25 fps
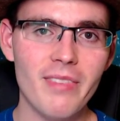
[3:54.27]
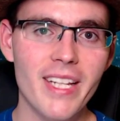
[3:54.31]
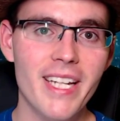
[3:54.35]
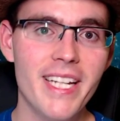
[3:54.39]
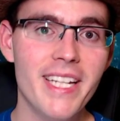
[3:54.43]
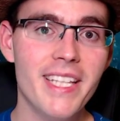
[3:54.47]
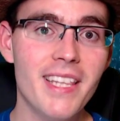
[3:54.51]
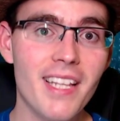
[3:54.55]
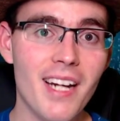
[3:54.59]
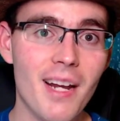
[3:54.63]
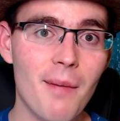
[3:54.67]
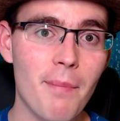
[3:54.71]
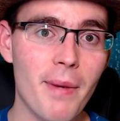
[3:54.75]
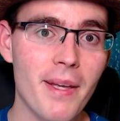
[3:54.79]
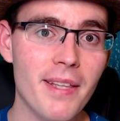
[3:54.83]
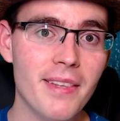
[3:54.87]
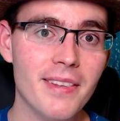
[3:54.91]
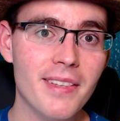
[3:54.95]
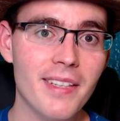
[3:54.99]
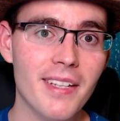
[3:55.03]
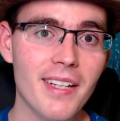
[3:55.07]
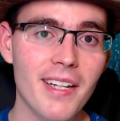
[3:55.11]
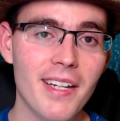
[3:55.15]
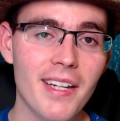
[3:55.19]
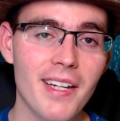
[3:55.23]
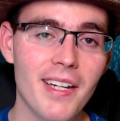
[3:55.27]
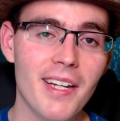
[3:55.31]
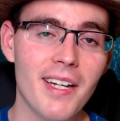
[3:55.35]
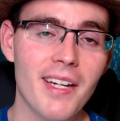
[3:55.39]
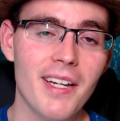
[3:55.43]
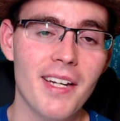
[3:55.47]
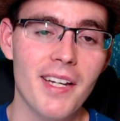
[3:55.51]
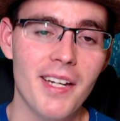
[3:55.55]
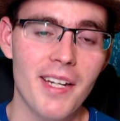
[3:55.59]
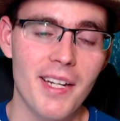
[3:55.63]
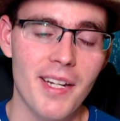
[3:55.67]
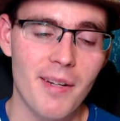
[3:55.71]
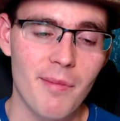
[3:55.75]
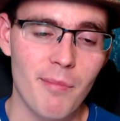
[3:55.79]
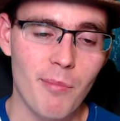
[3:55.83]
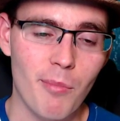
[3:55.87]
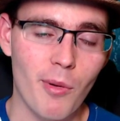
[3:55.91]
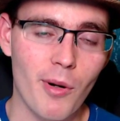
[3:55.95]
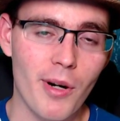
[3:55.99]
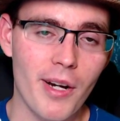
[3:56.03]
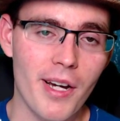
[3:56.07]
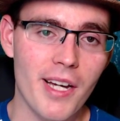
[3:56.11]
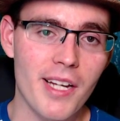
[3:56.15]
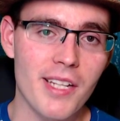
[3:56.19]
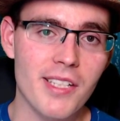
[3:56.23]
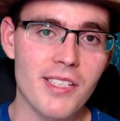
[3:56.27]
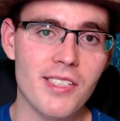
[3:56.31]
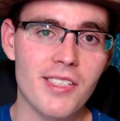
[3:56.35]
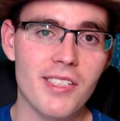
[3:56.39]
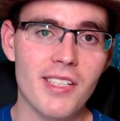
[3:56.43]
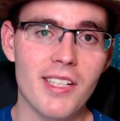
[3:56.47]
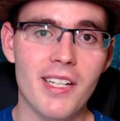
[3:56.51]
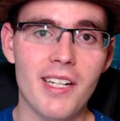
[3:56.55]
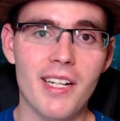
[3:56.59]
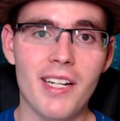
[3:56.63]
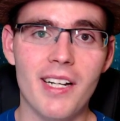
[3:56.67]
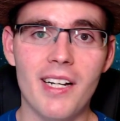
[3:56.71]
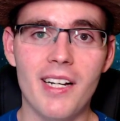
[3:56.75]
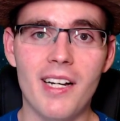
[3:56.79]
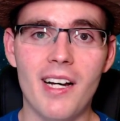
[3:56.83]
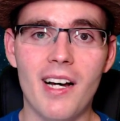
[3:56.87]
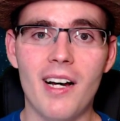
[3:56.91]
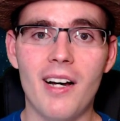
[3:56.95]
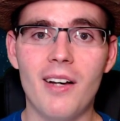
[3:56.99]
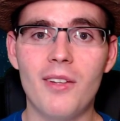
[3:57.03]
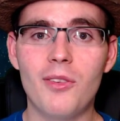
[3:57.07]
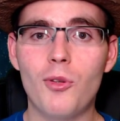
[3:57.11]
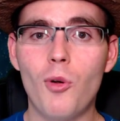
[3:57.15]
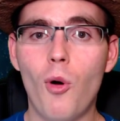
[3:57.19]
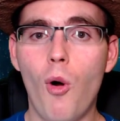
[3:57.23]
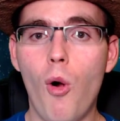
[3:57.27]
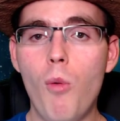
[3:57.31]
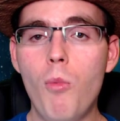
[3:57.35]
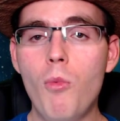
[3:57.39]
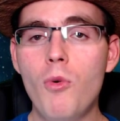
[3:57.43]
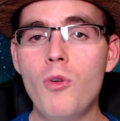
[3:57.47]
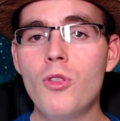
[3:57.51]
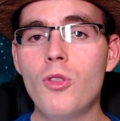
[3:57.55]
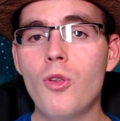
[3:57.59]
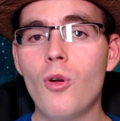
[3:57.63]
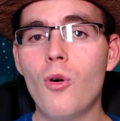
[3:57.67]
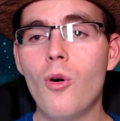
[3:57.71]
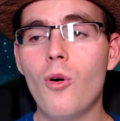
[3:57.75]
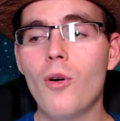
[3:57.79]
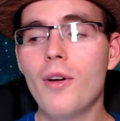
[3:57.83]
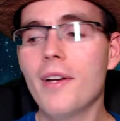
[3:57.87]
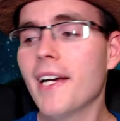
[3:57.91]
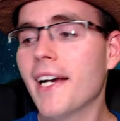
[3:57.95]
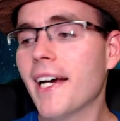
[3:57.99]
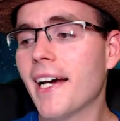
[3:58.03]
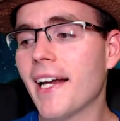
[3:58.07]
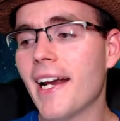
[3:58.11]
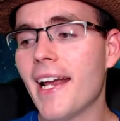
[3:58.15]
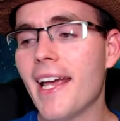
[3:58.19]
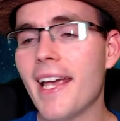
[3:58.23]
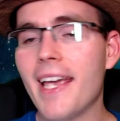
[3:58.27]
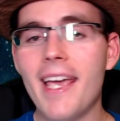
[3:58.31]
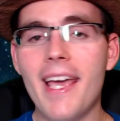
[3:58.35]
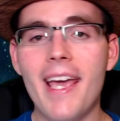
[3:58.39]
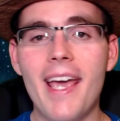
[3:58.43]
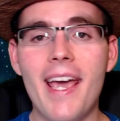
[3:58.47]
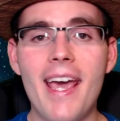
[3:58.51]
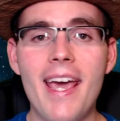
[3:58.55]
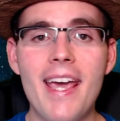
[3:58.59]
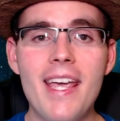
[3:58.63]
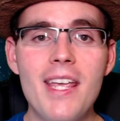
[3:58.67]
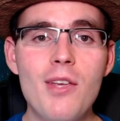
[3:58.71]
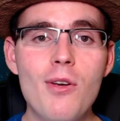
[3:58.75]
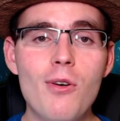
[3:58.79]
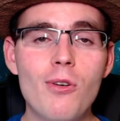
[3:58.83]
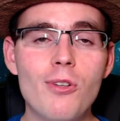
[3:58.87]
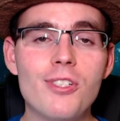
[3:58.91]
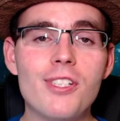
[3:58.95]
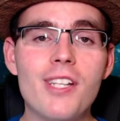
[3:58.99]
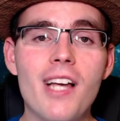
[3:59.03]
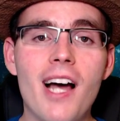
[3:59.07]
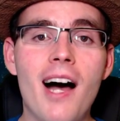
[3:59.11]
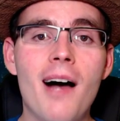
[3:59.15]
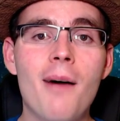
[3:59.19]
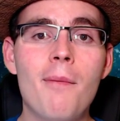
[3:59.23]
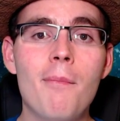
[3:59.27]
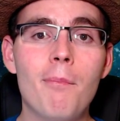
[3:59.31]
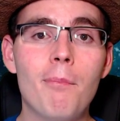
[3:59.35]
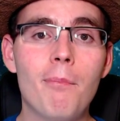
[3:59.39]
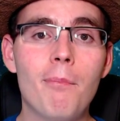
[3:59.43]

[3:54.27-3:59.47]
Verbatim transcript: Y de repente pues eh, todo el mundo cree que ellos han